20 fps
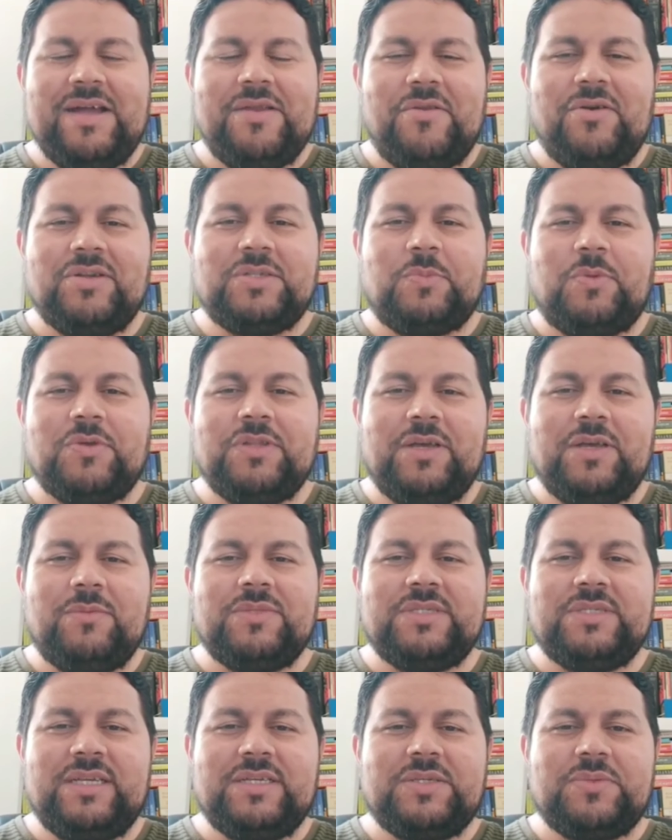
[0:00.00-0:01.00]
nós
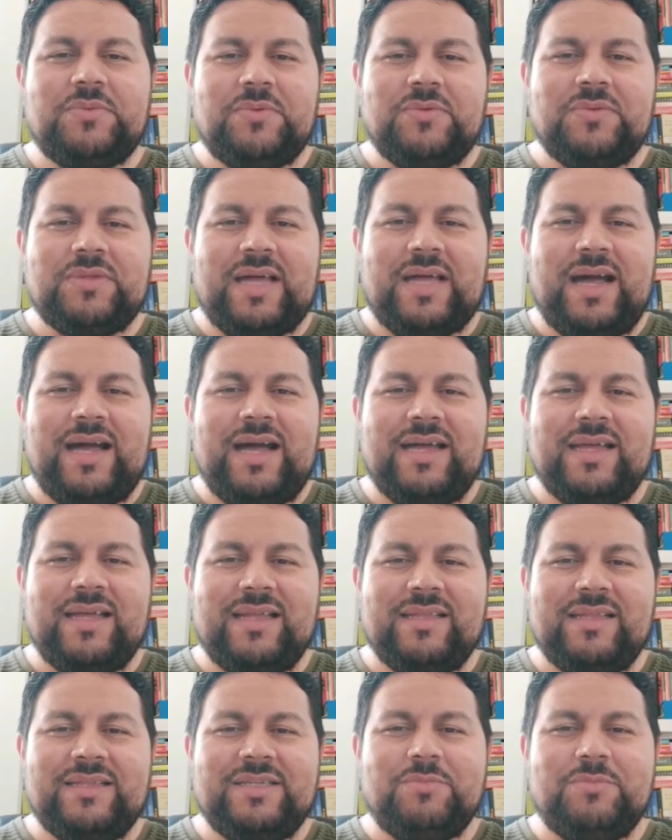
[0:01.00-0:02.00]
podemos desfrutar
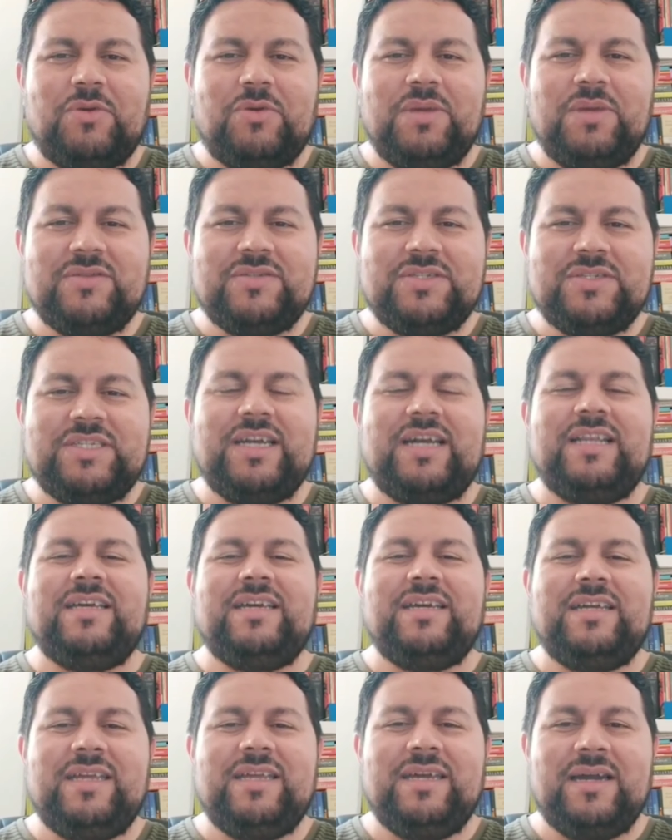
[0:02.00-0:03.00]
de momentos de
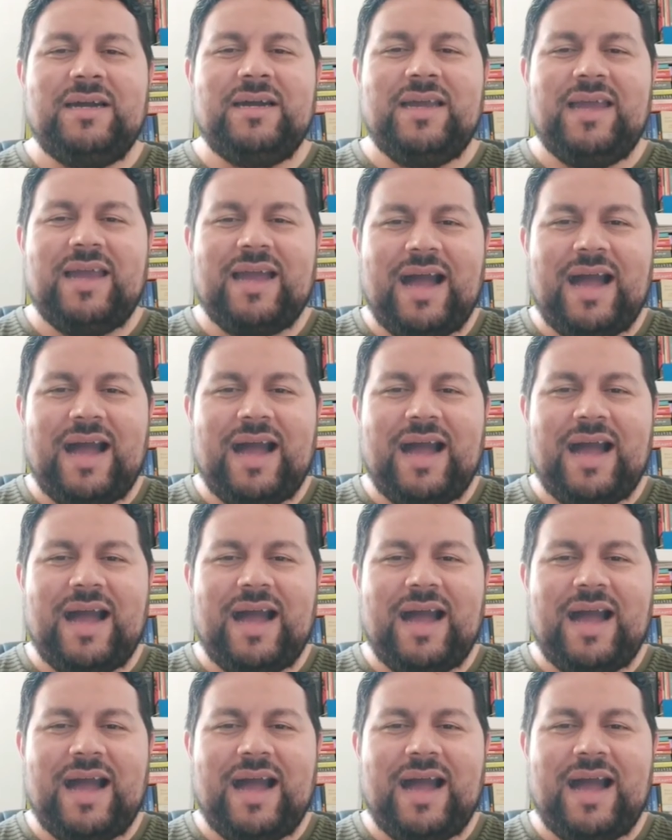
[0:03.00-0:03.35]
alegria.